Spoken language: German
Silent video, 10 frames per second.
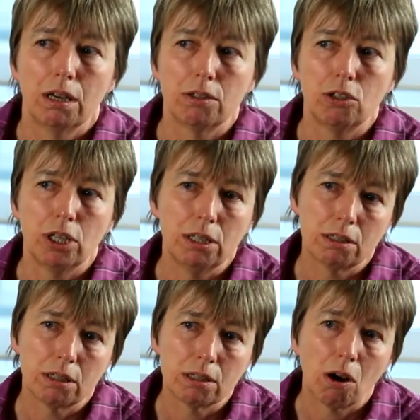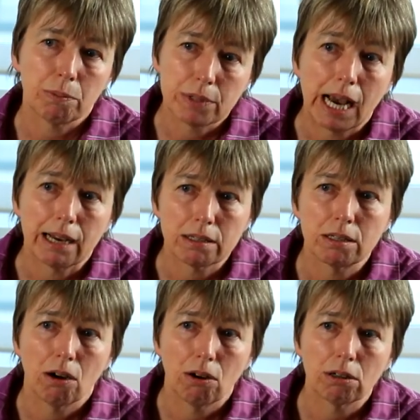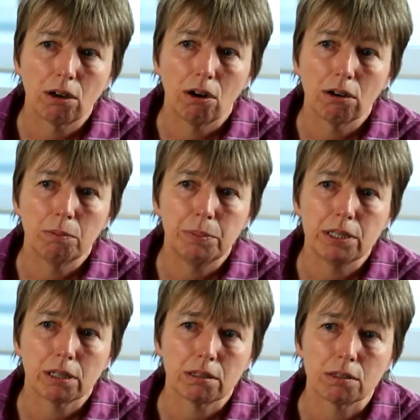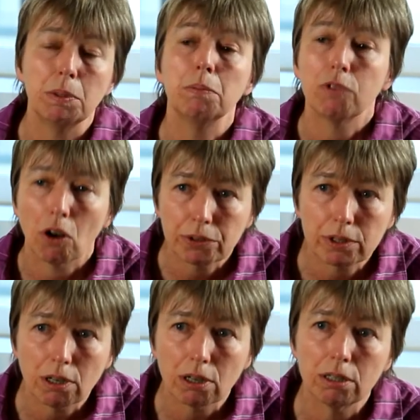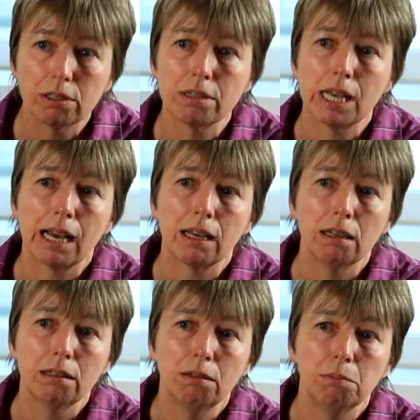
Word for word: Es ist insgesamt sechs Jahre gegangen, bis ich das meinem Vater können sagen,